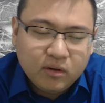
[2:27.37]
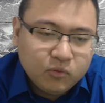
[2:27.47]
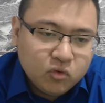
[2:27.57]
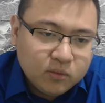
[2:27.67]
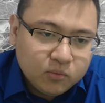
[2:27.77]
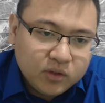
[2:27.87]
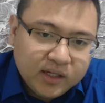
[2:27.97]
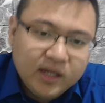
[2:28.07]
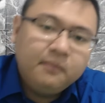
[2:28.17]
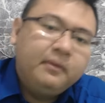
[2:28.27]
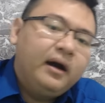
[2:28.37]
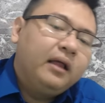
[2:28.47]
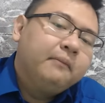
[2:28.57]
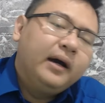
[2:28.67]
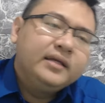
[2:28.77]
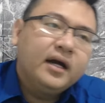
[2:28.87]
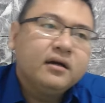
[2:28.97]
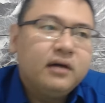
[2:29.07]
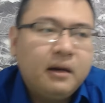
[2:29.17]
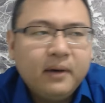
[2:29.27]
2023 bakal banyak
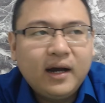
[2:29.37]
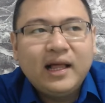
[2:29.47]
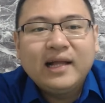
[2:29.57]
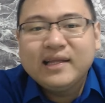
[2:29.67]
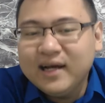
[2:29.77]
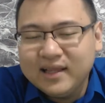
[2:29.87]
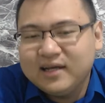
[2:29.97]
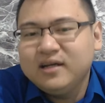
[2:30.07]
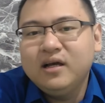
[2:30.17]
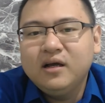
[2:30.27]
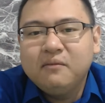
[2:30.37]
bakal ada lah